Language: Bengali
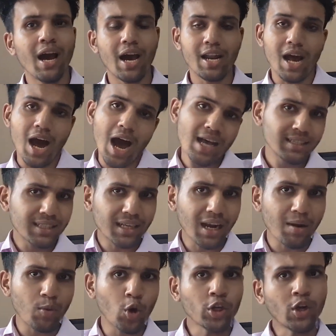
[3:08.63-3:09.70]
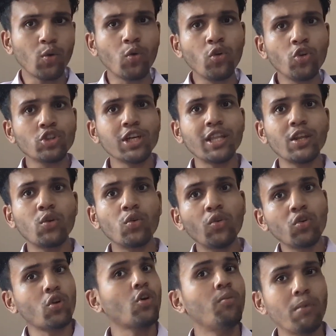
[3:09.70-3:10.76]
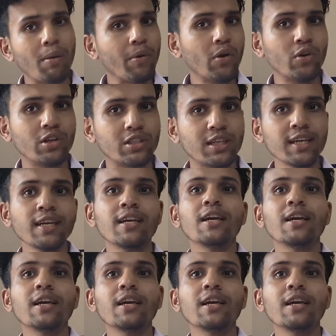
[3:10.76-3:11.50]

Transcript: আর আজকের ব্লগটা অন্য স্বাদের অন্য রকম ভাবে হয়েছে